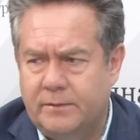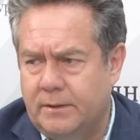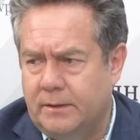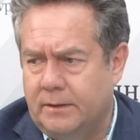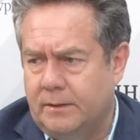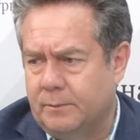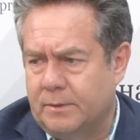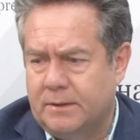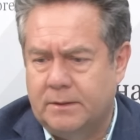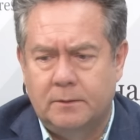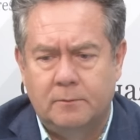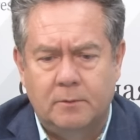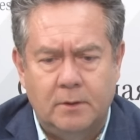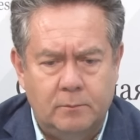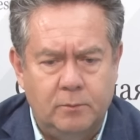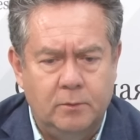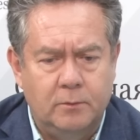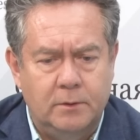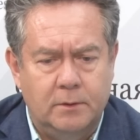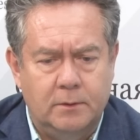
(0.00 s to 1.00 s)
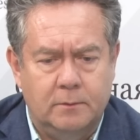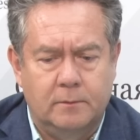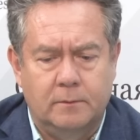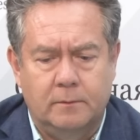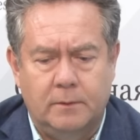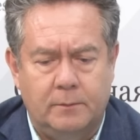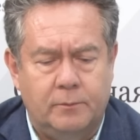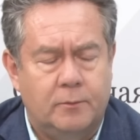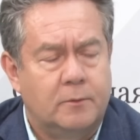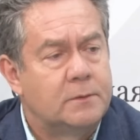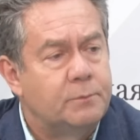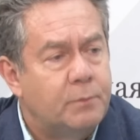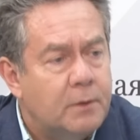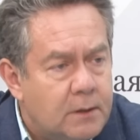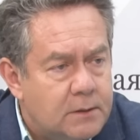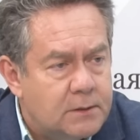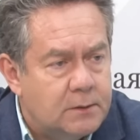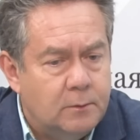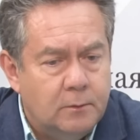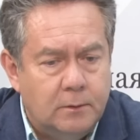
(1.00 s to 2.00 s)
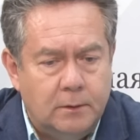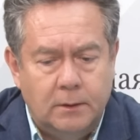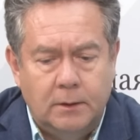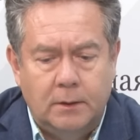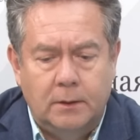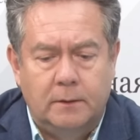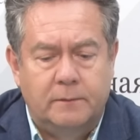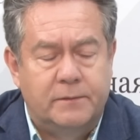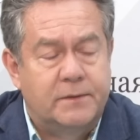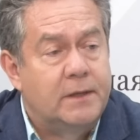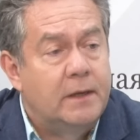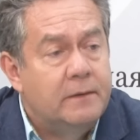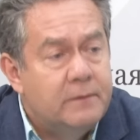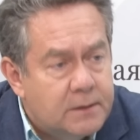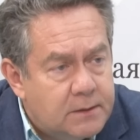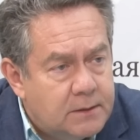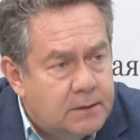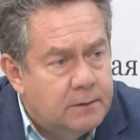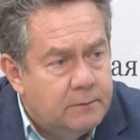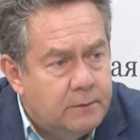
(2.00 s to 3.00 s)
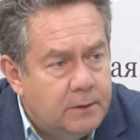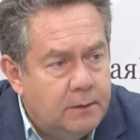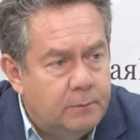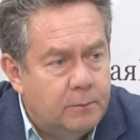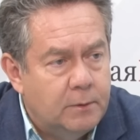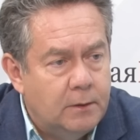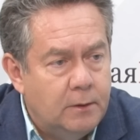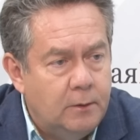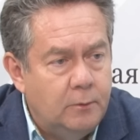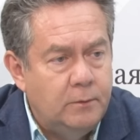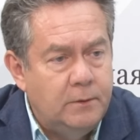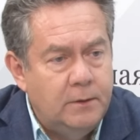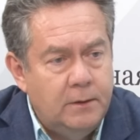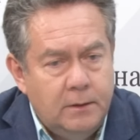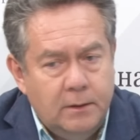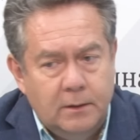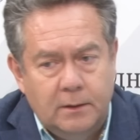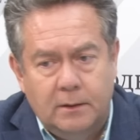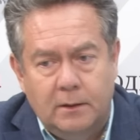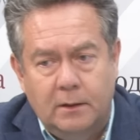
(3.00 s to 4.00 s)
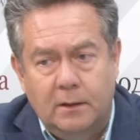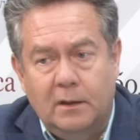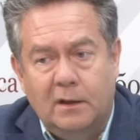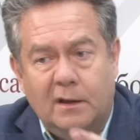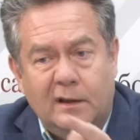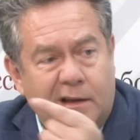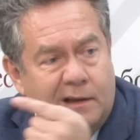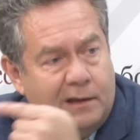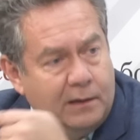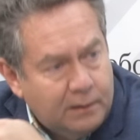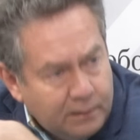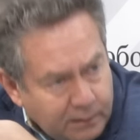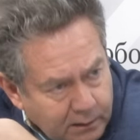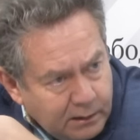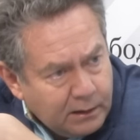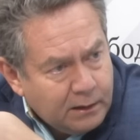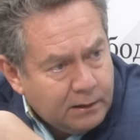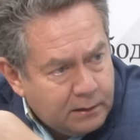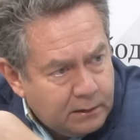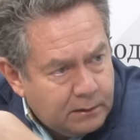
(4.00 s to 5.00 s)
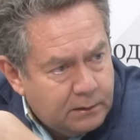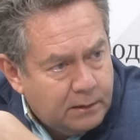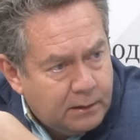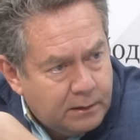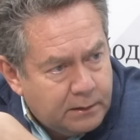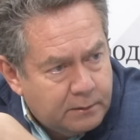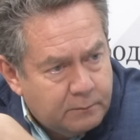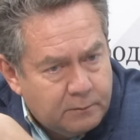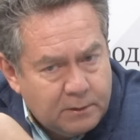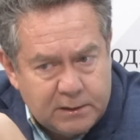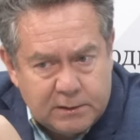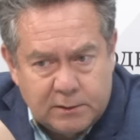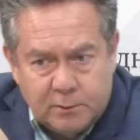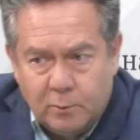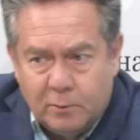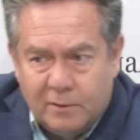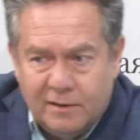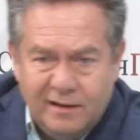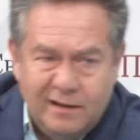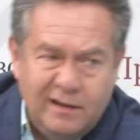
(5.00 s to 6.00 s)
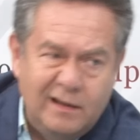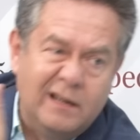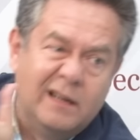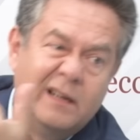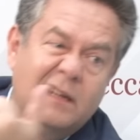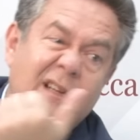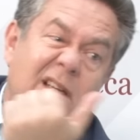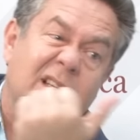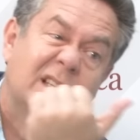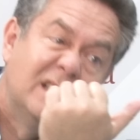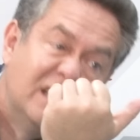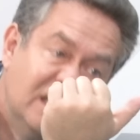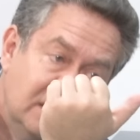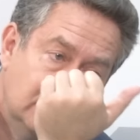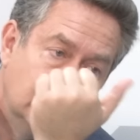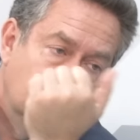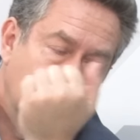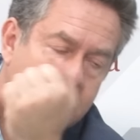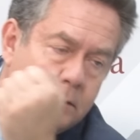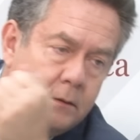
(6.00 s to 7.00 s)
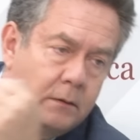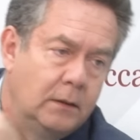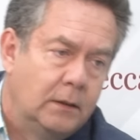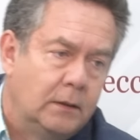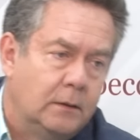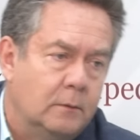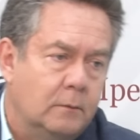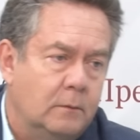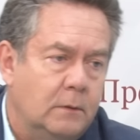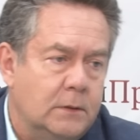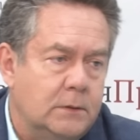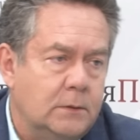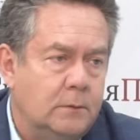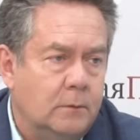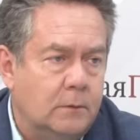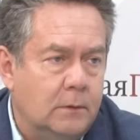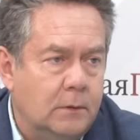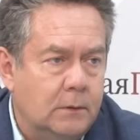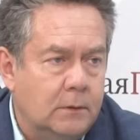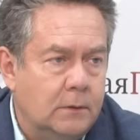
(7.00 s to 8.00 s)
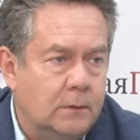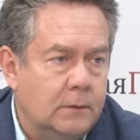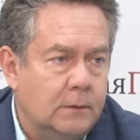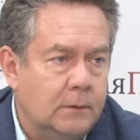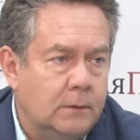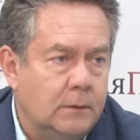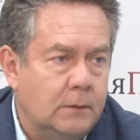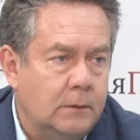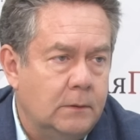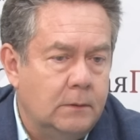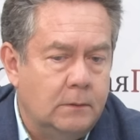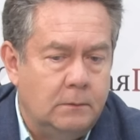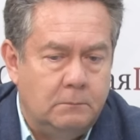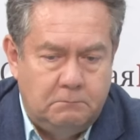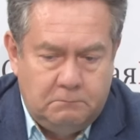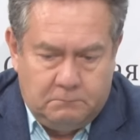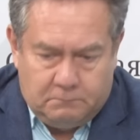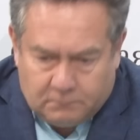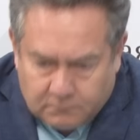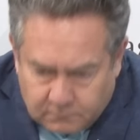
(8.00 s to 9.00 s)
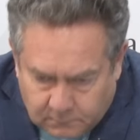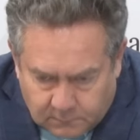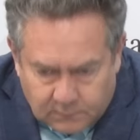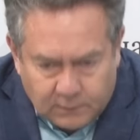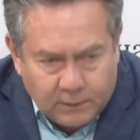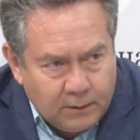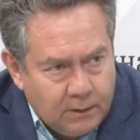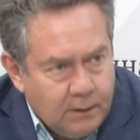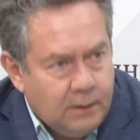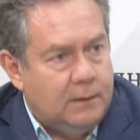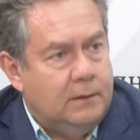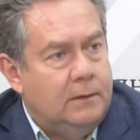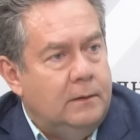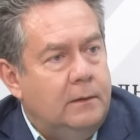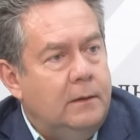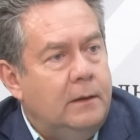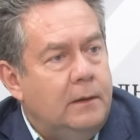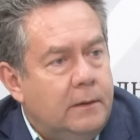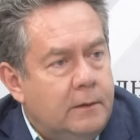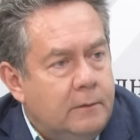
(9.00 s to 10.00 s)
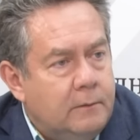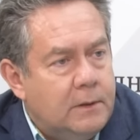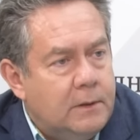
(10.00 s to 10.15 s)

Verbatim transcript: всяким словоблудием. Вопрос простой. В советское время люди ехали на Дальний Восток или с Дальнего Востока на Дальний